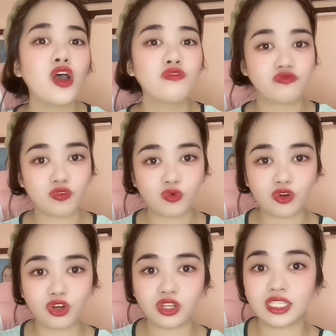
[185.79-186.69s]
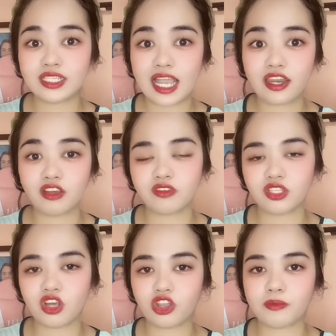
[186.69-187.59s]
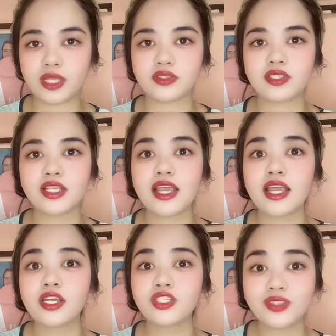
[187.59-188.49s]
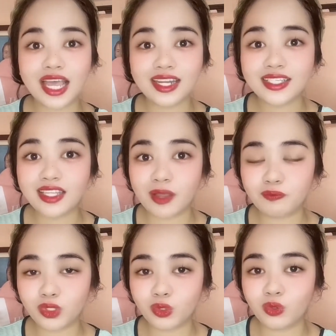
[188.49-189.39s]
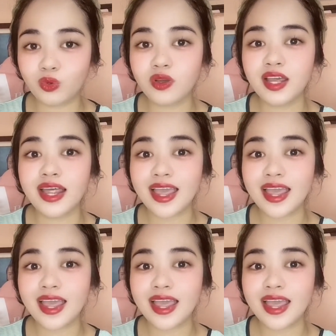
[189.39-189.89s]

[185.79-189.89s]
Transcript: for the scanning of the documents. So, that is step two.